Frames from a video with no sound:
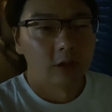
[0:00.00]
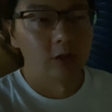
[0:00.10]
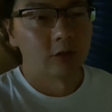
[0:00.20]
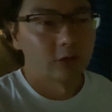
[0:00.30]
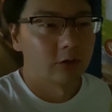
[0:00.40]

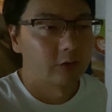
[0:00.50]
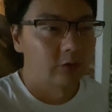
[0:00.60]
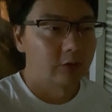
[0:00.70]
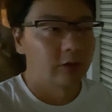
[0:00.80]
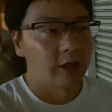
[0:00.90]

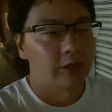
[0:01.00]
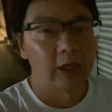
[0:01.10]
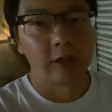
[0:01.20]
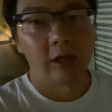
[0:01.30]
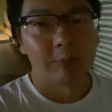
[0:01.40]
えー、
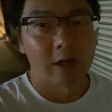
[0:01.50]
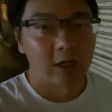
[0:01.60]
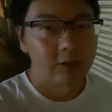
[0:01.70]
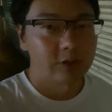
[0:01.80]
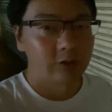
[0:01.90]
エリアで、まあ、
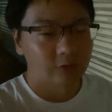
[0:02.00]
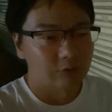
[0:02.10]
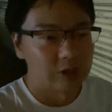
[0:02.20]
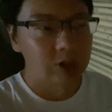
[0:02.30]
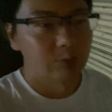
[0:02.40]
漢字でいうと
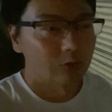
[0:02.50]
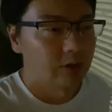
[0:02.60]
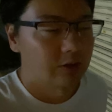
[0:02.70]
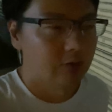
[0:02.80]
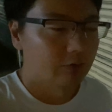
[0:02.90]
西門
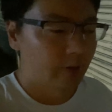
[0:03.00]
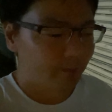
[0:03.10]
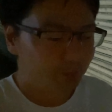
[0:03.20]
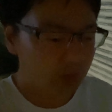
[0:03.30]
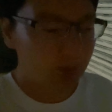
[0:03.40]
ですよね。
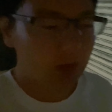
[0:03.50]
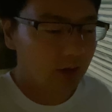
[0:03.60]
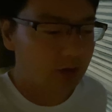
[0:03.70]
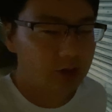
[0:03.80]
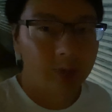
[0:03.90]
で
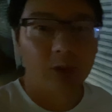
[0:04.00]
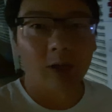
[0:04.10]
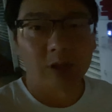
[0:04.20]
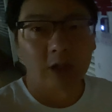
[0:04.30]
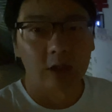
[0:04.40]
まあ渋
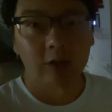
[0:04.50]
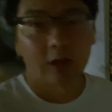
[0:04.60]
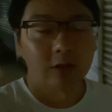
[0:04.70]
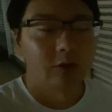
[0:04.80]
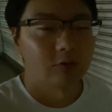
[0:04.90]
谷みたいなね、
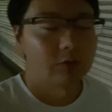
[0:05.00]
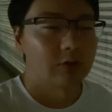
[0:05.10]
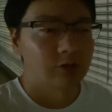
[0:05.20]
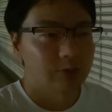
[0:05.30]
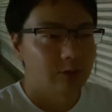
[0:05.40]
日本で
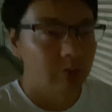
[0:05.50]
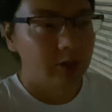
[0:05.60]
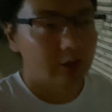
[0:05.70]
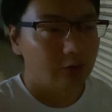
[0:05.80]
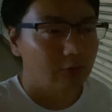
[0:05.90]
いう渋谷み
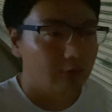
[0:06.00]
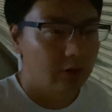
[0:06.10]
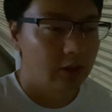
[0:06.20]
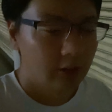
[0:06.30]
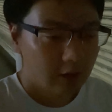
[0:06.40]
たいなところに
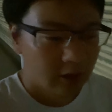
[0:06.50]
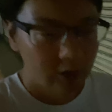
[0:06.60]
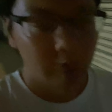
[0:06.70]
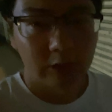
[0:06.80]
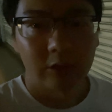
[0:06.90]

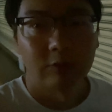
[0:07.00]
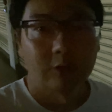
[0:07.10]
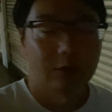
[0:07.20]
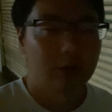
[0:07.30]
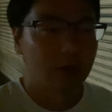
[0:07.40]
泊まってるん
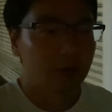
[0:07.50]
ですけ